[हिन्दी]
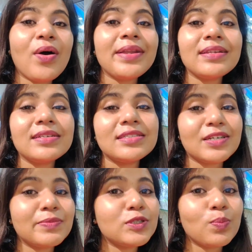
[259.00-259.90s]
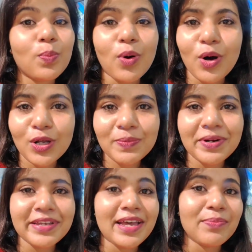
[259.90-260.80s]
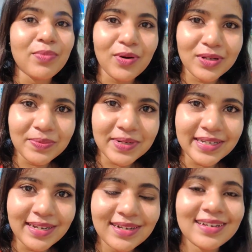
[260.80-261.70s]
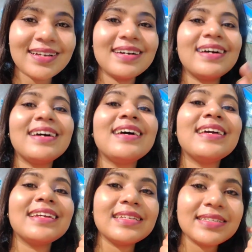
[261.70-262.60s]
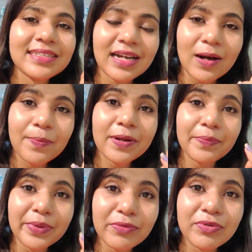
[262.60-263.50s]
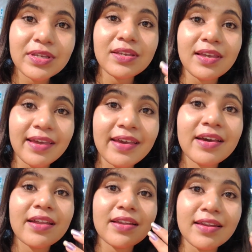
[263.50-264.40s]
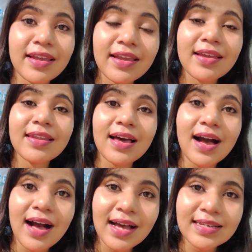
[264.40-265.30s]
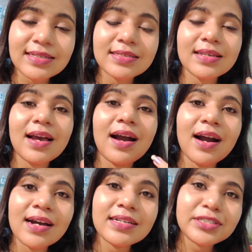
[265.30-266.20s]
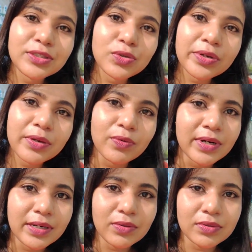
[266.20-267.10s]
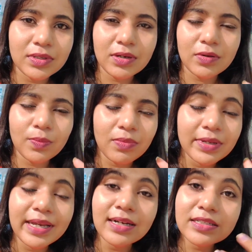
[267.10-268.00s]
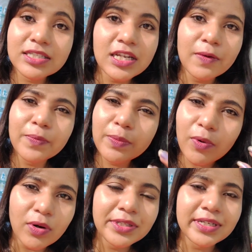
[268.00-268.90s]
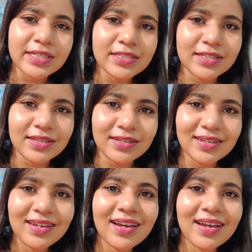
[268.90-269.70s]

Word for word: और इनकी सर्विस बहुत बढ़िया है बहुत बढ़िया यहाँ पर ब्यूटी हेयर नेल आइस हर चीज़ों की वर्क होता है और यहाँ के स्टाफ भी बहुत ही अच्छे हैं